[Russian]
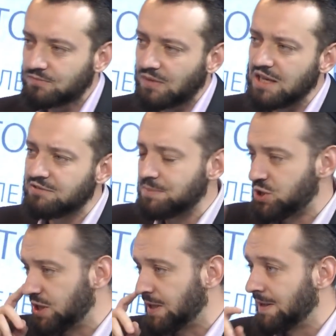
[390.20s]
И
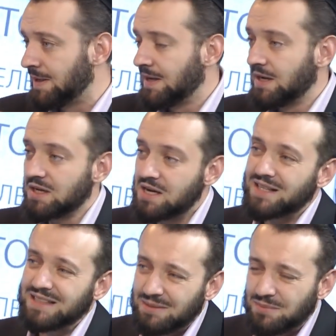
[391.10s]
вообще, как
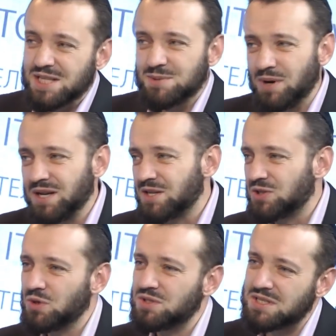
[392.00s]
нам Испании
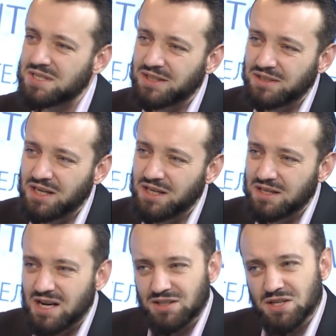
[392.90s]
ссориться с Англией?
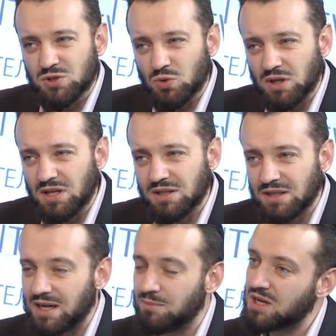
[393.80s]
Как не с руки,
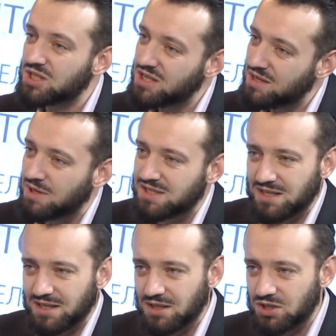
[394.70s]
такая большая
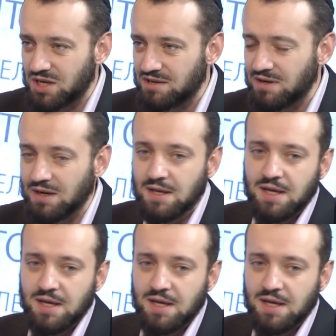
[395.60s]
морская держава.